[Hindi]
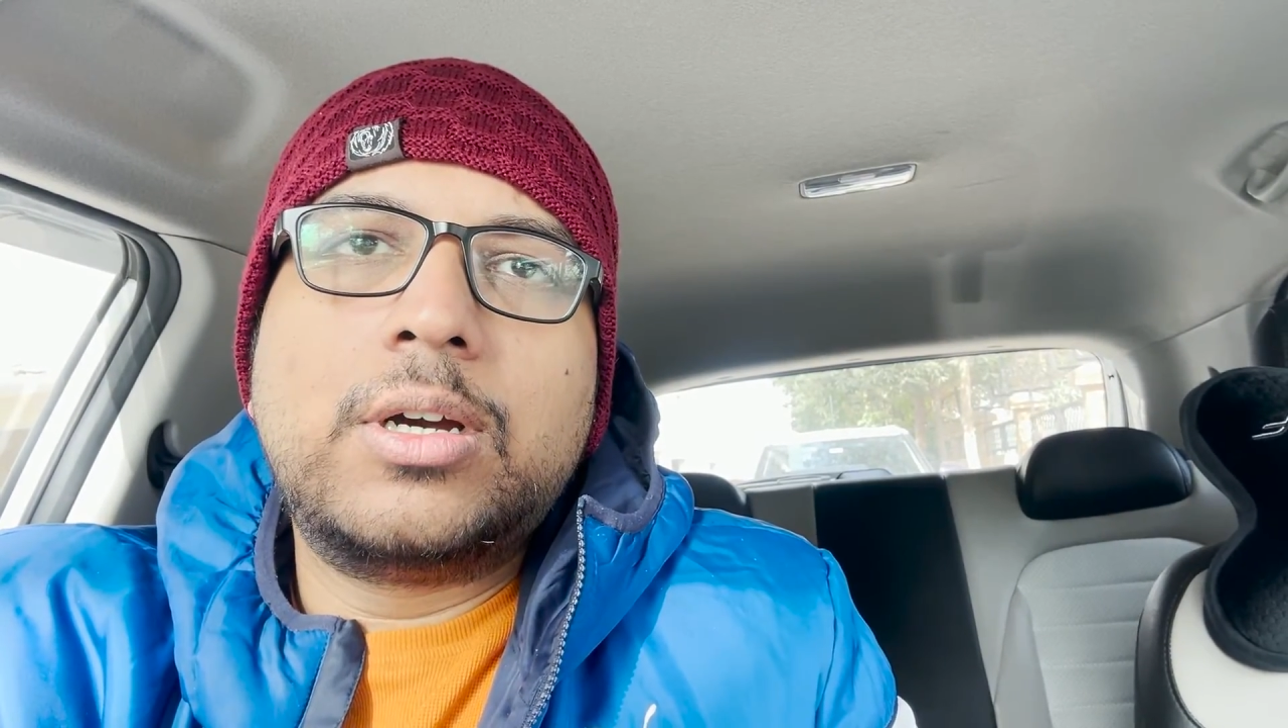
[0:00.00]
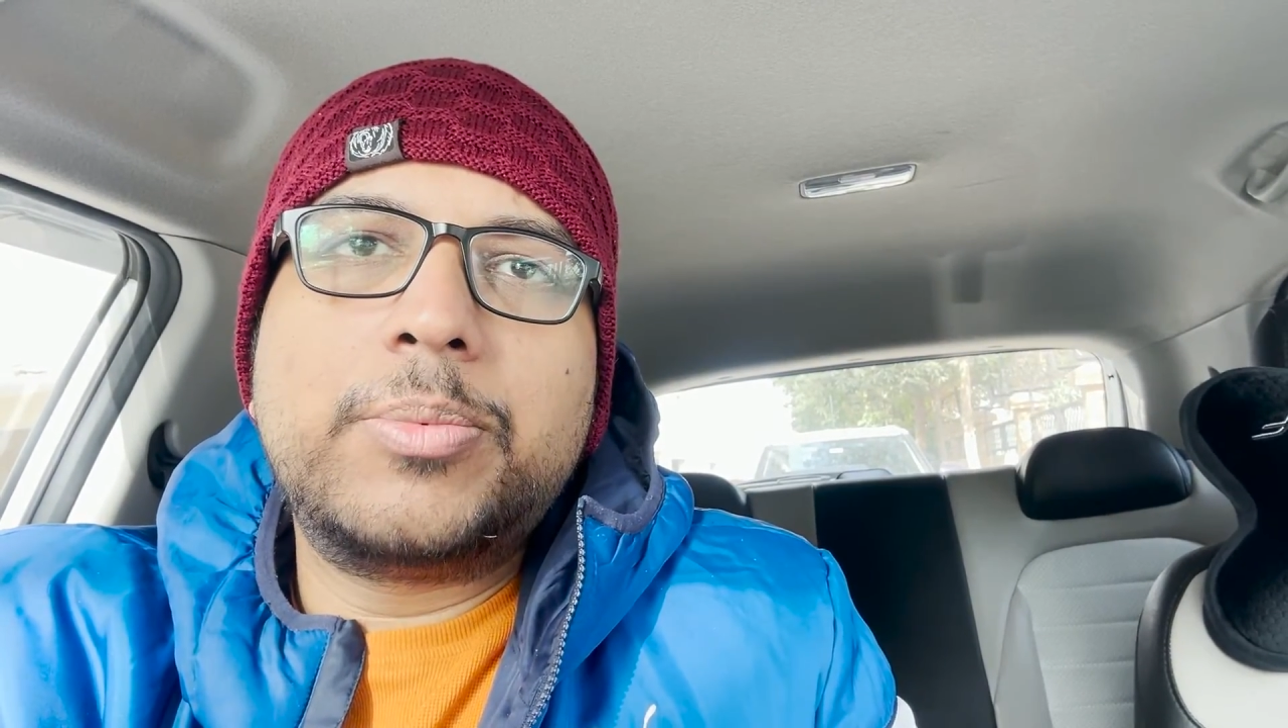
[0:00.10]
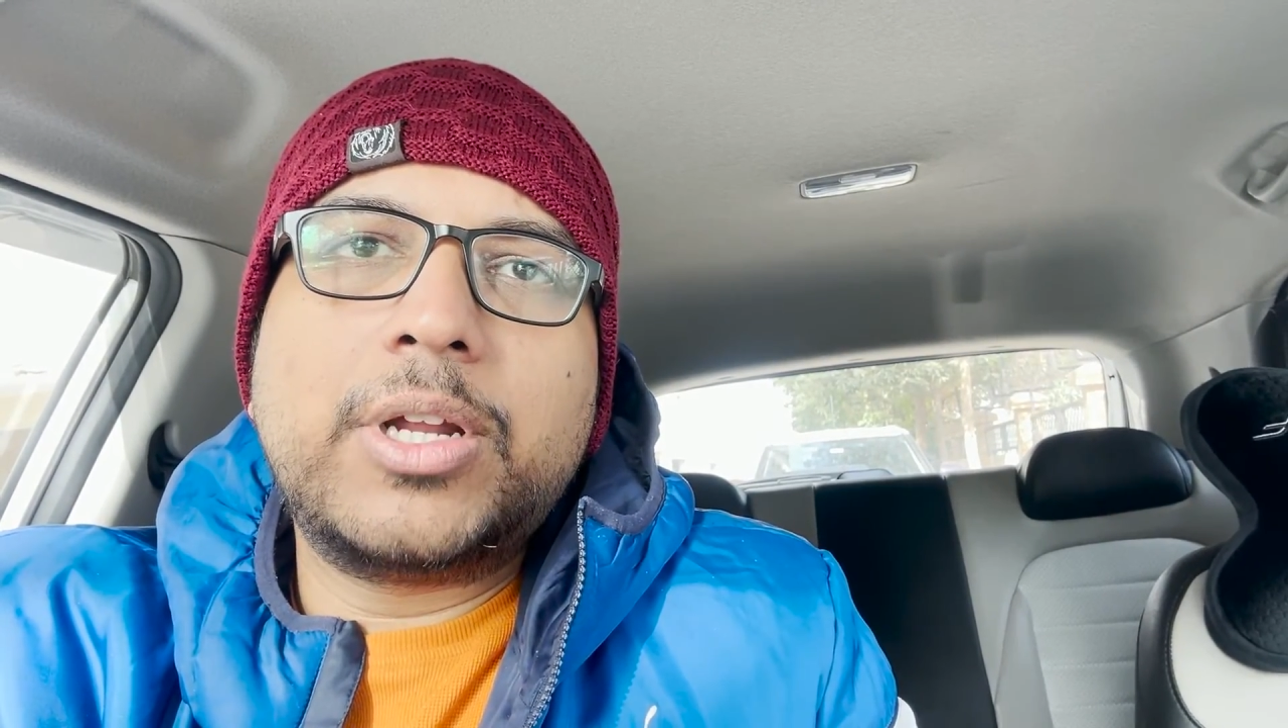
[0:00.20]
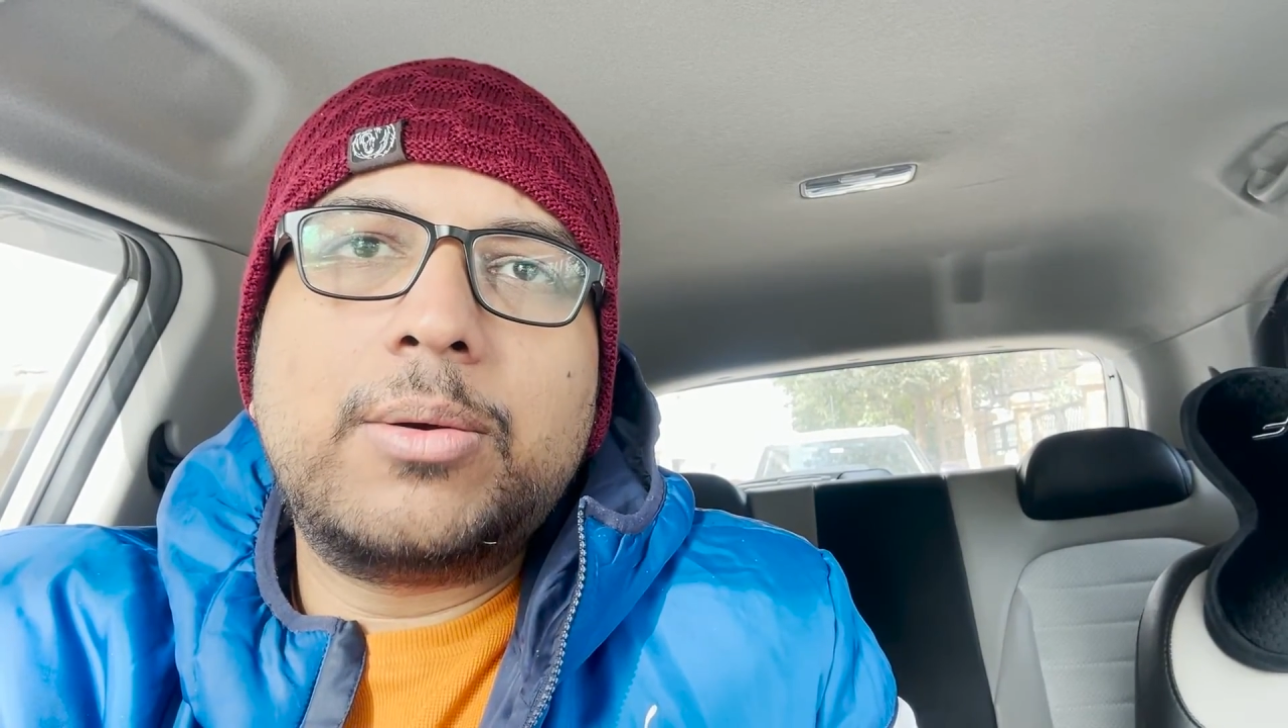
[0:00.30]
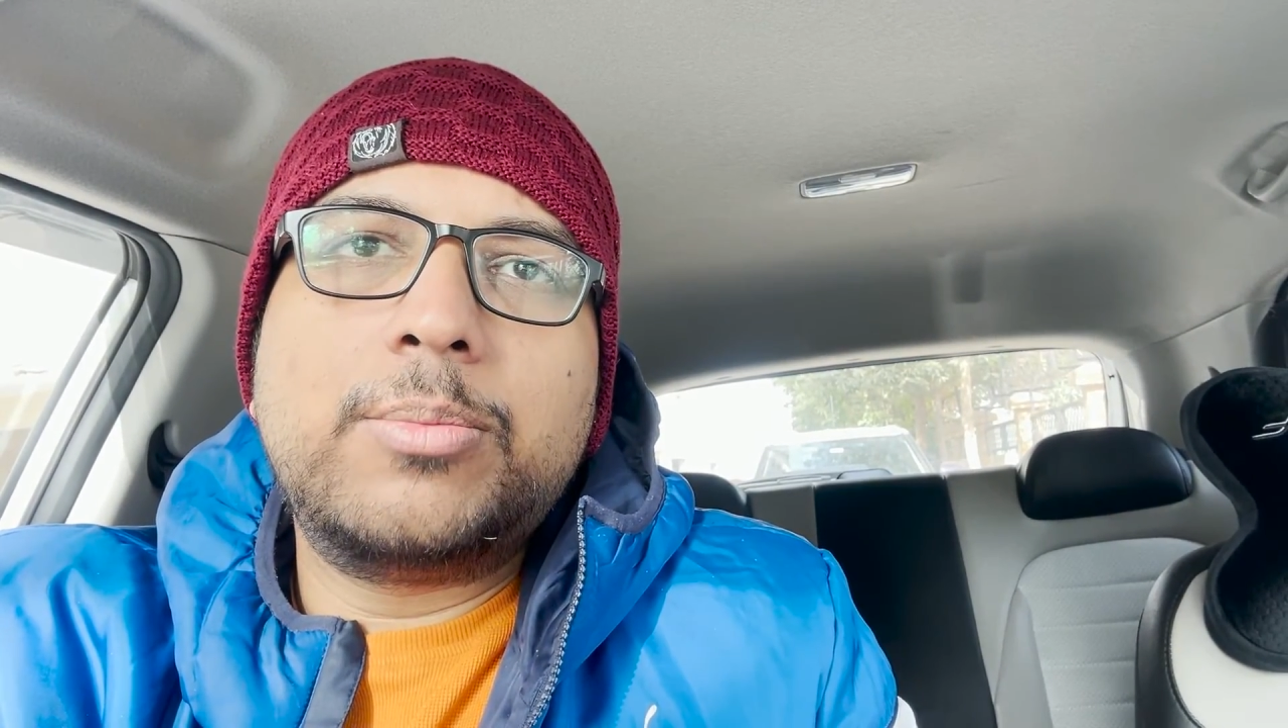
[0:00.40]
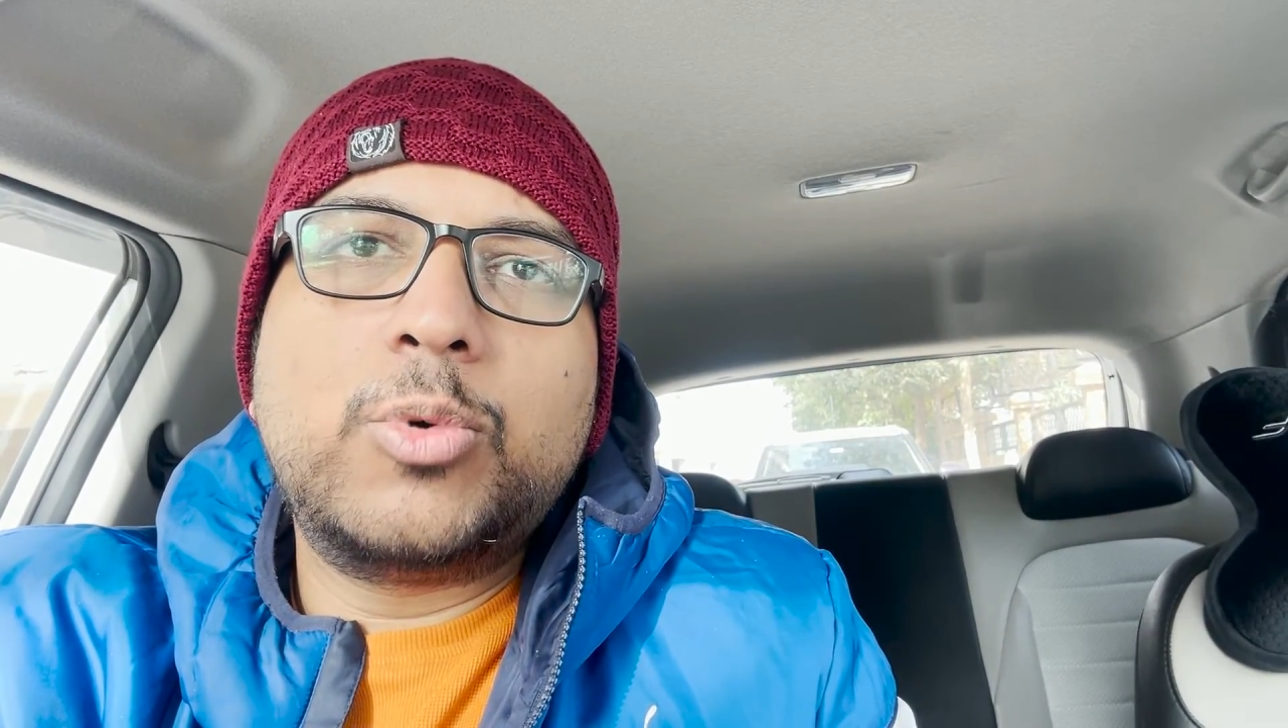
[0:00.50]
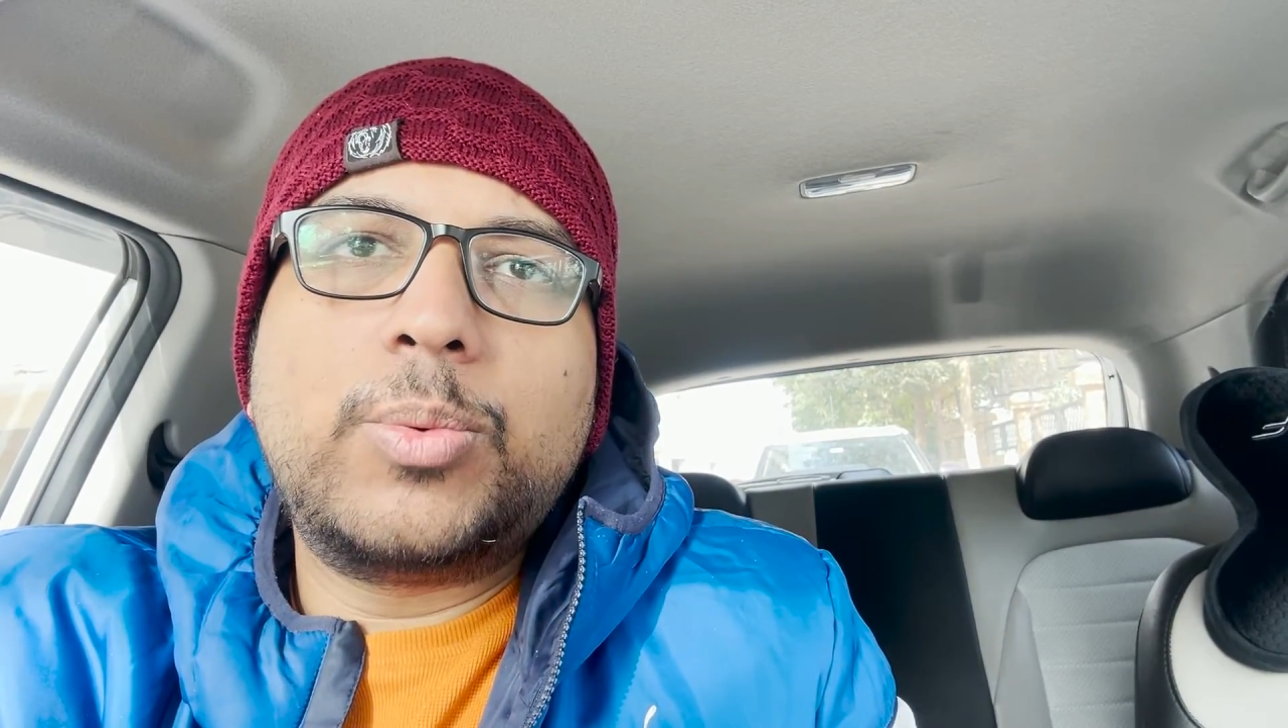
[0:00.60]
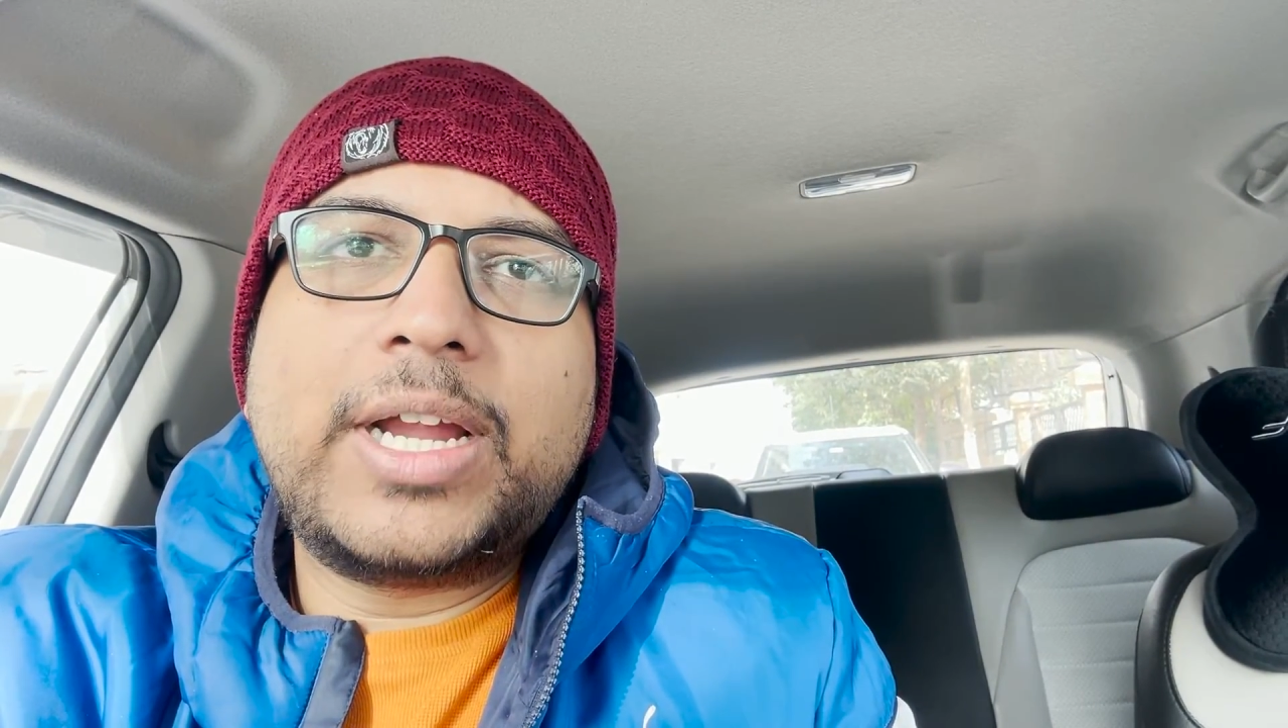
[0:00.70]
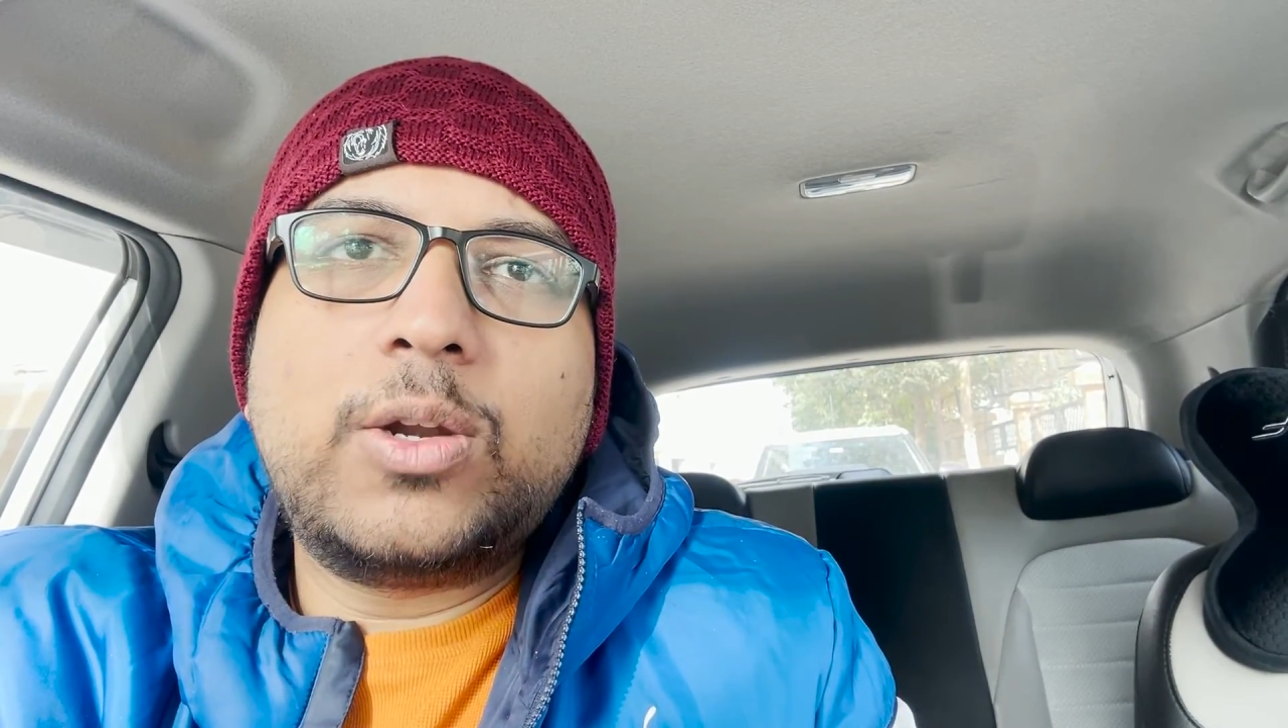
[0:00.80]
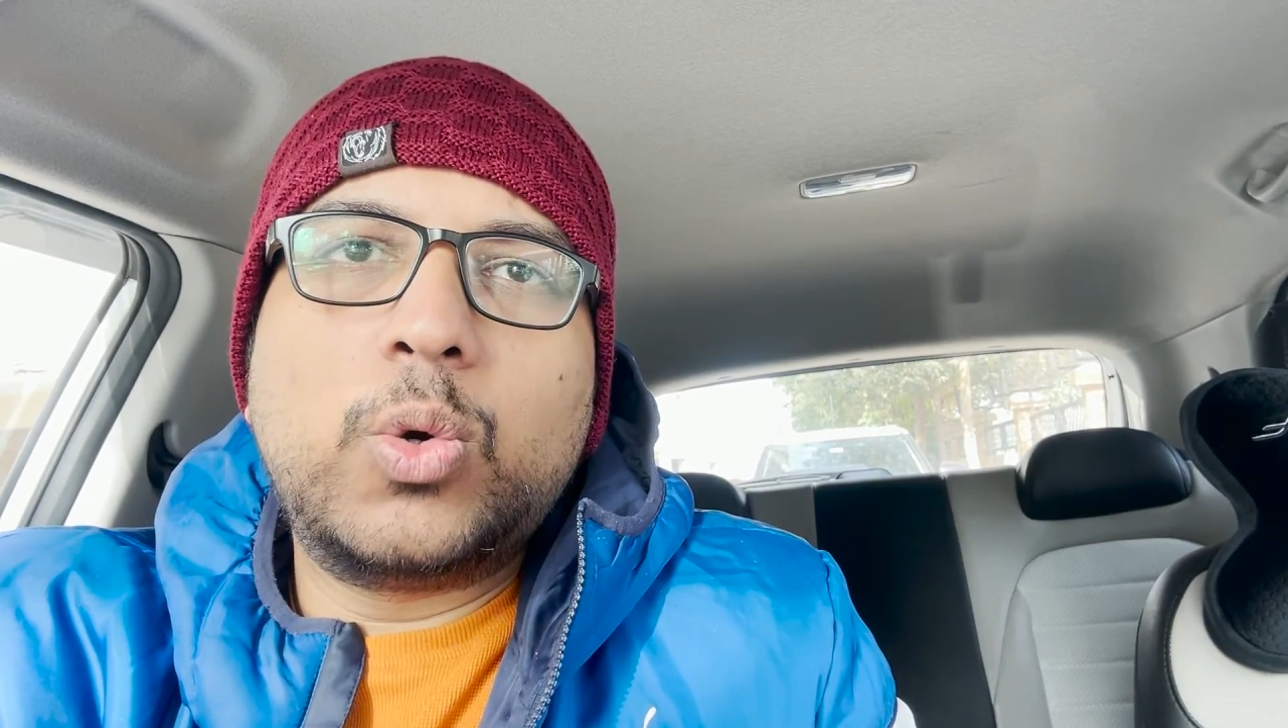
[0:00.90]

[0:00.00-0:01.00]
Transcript: अपना मोबाइल